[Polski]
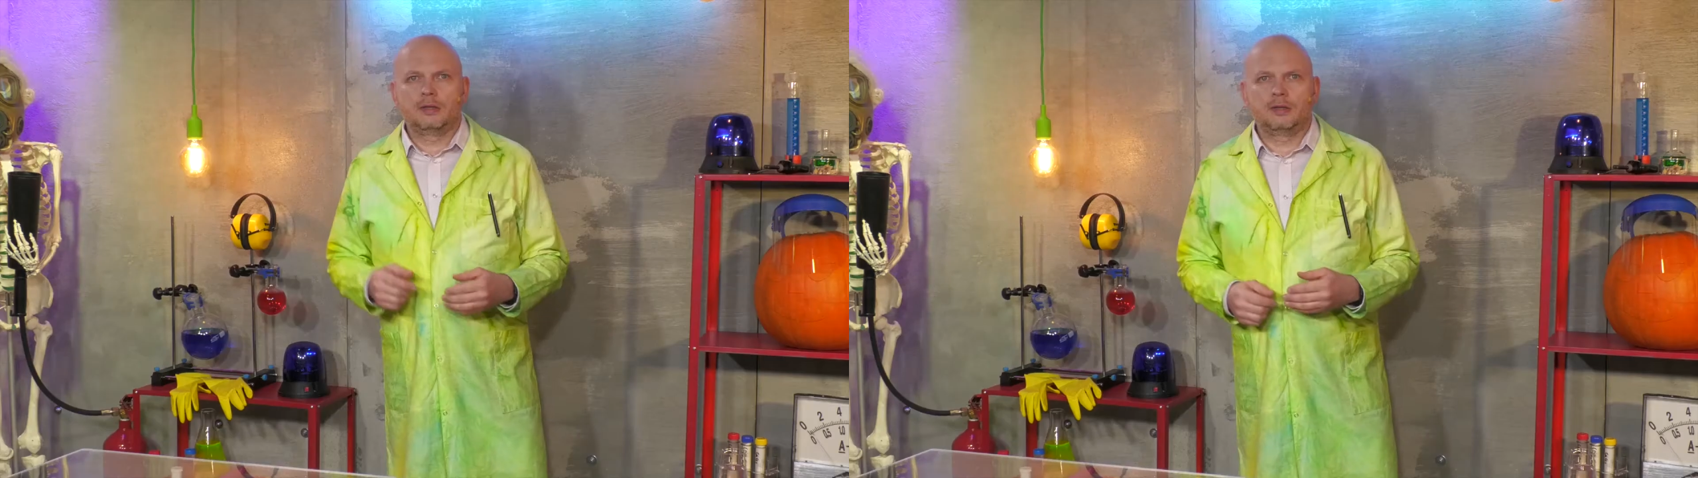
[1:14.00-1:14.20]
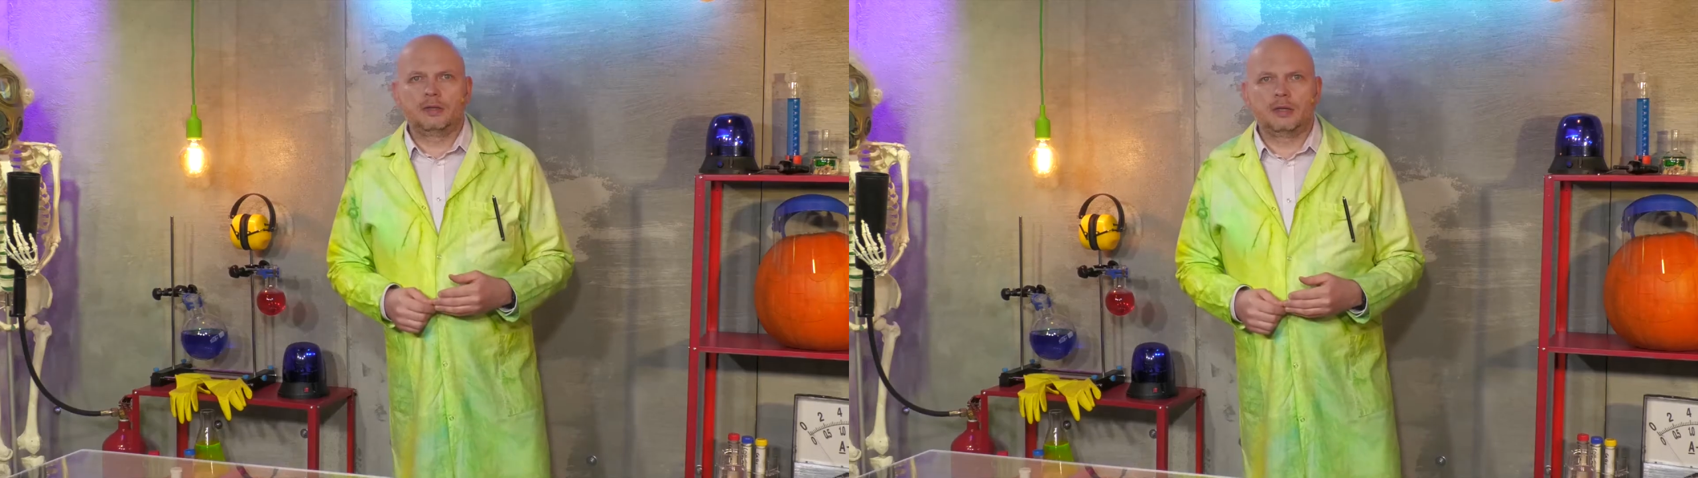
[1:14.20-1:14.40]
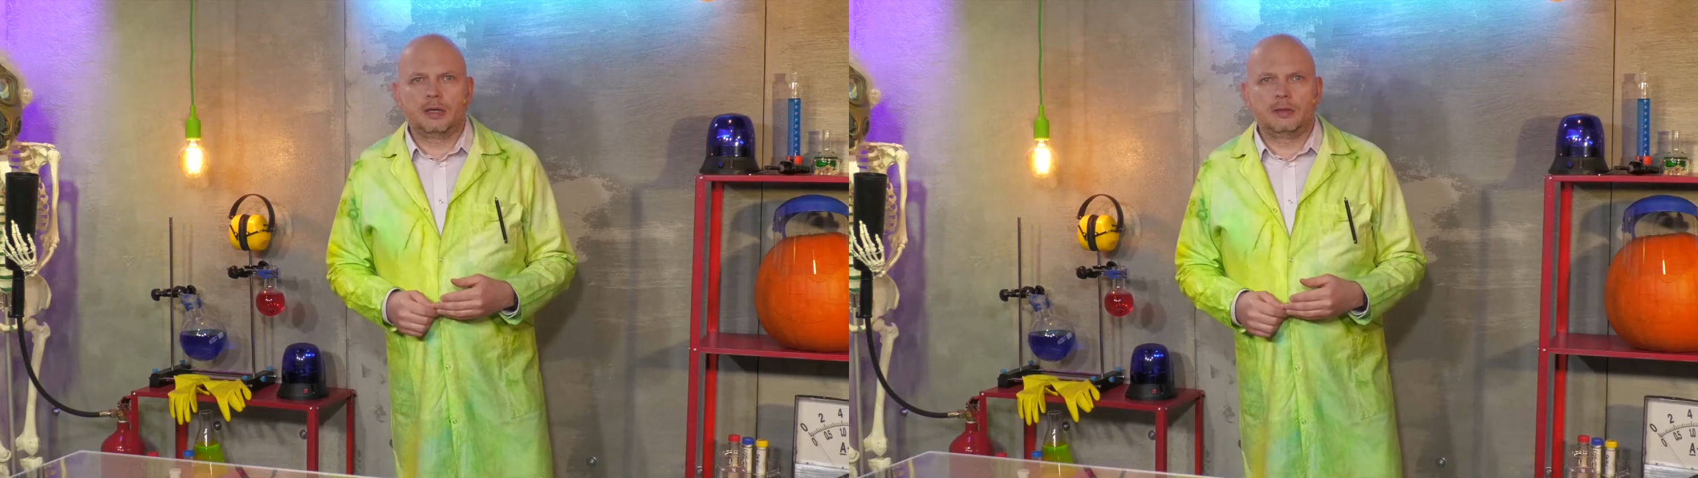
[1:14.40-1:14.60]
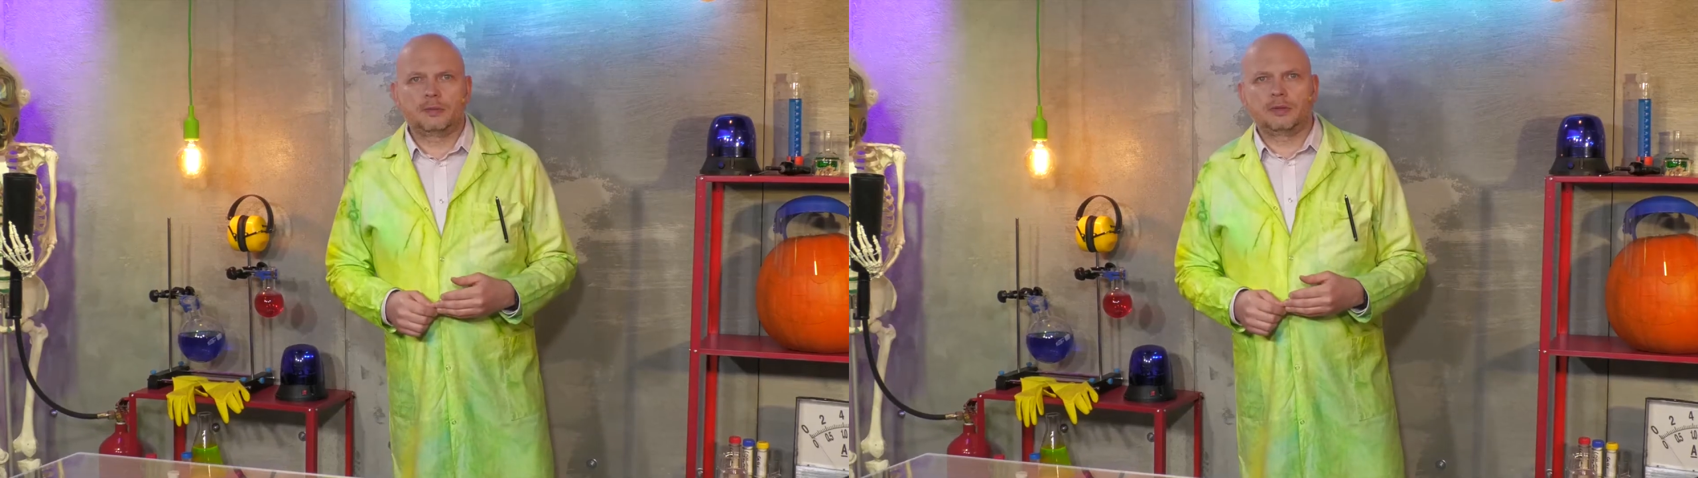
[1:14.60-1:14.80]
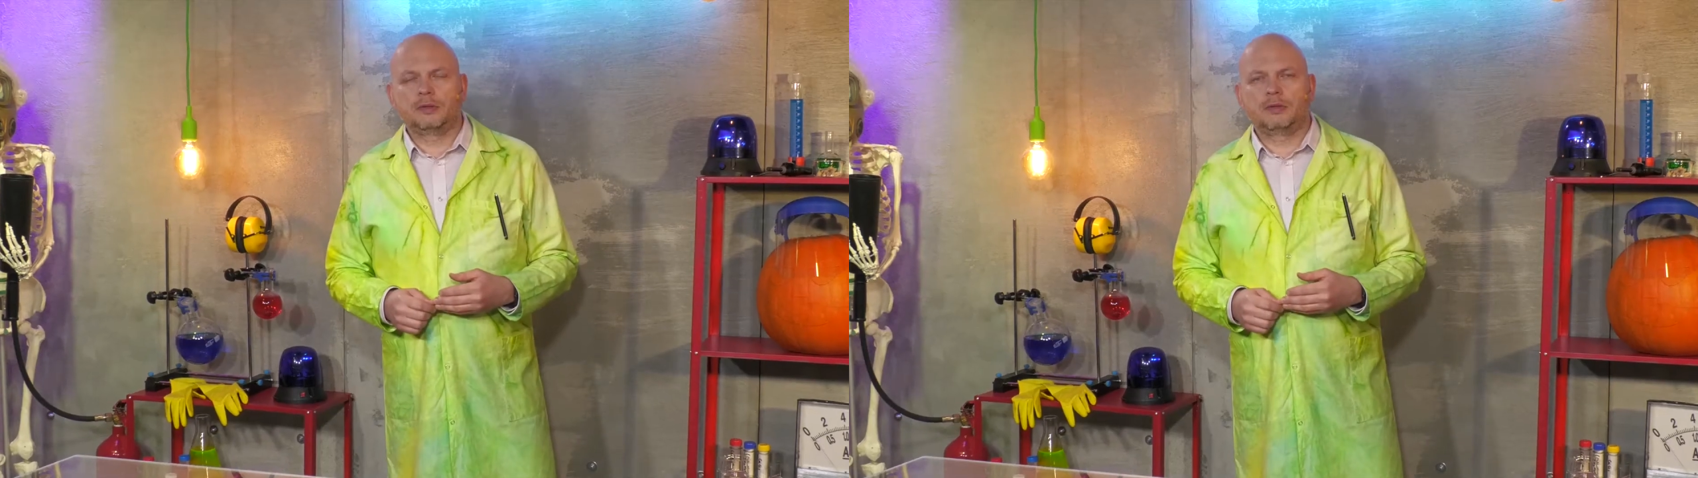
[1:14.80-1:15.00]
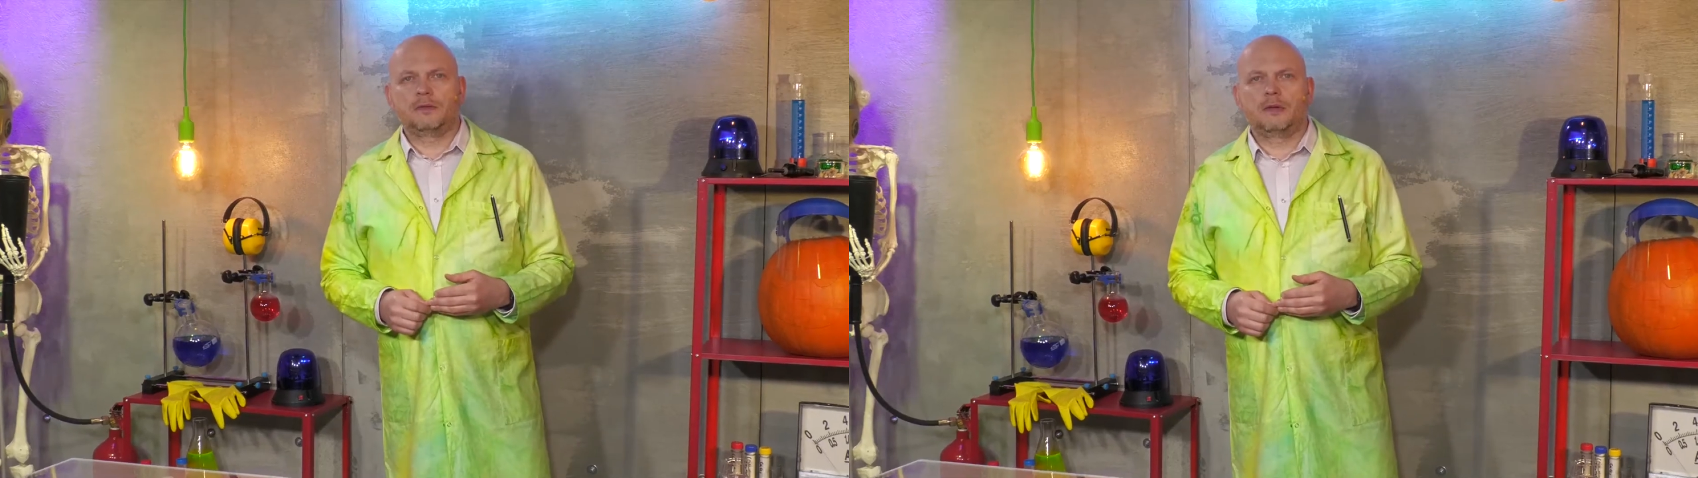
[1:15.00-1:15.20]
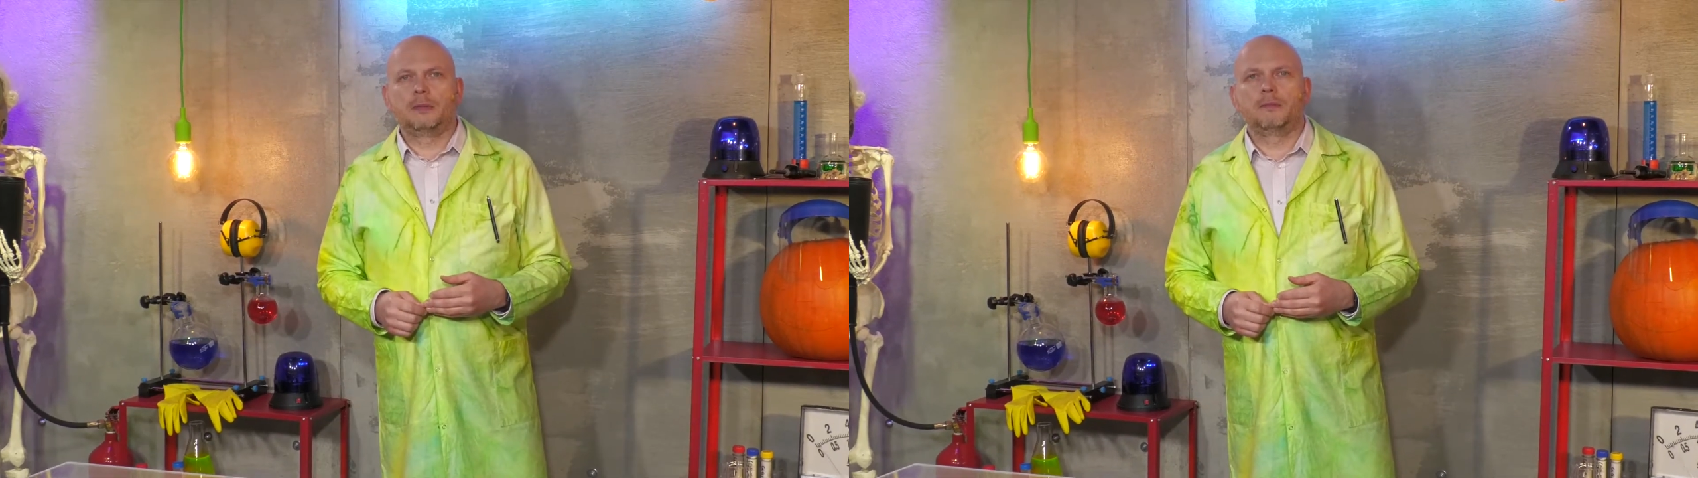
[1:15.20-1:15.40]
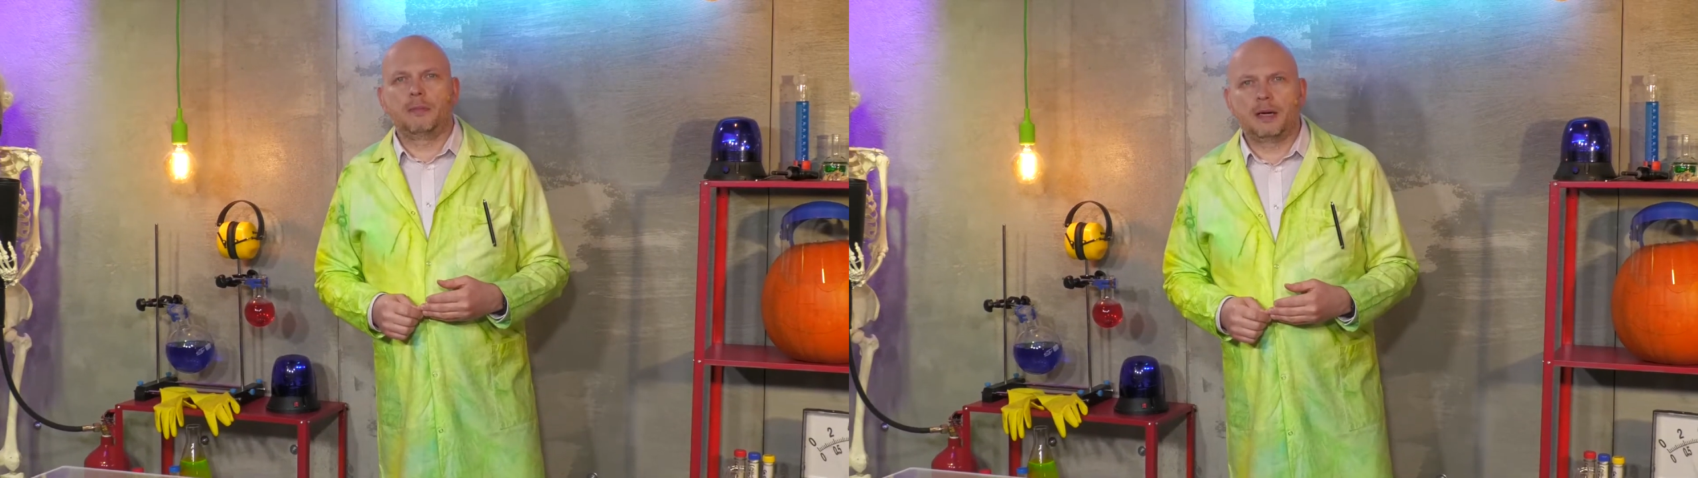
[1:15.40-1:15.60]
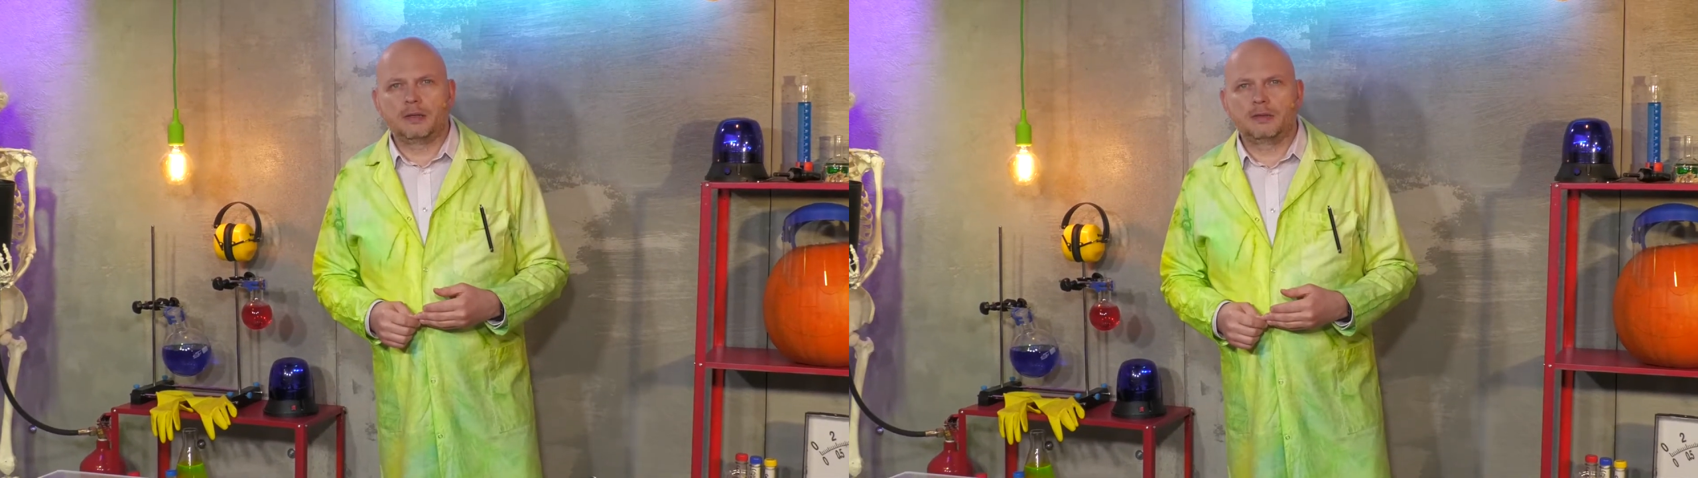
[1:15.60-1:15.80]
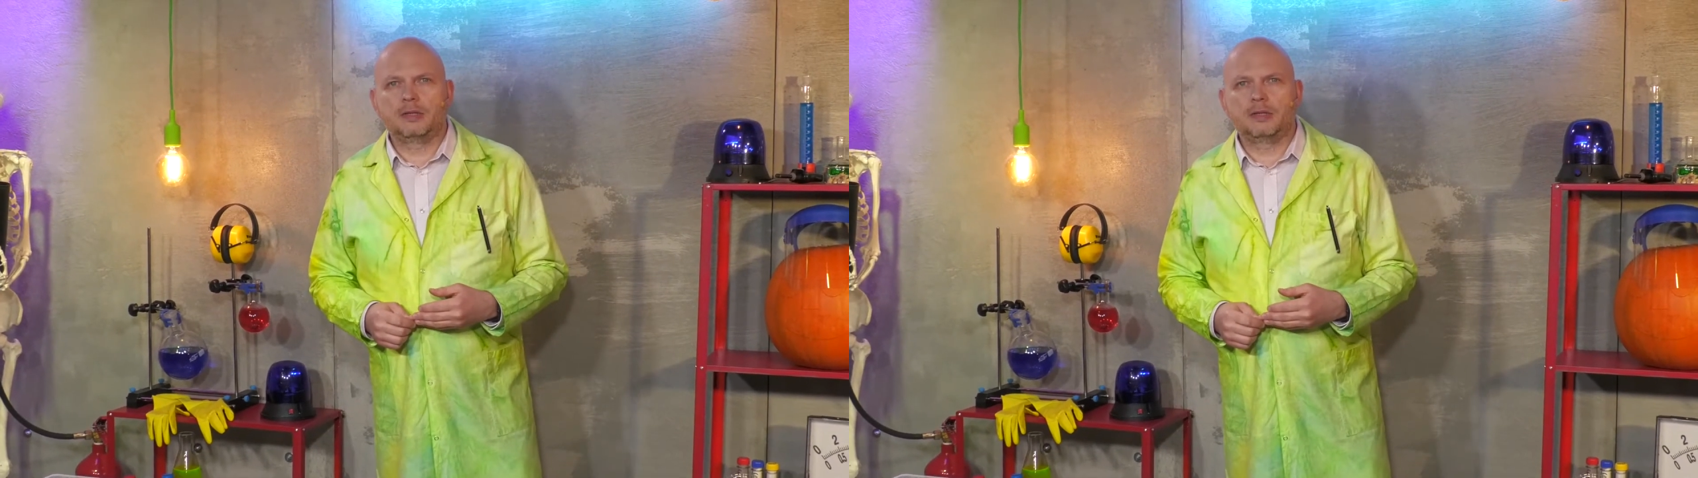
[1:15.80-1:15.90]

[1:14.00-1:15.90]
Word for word: Dzisiaj przygotowałem bardzo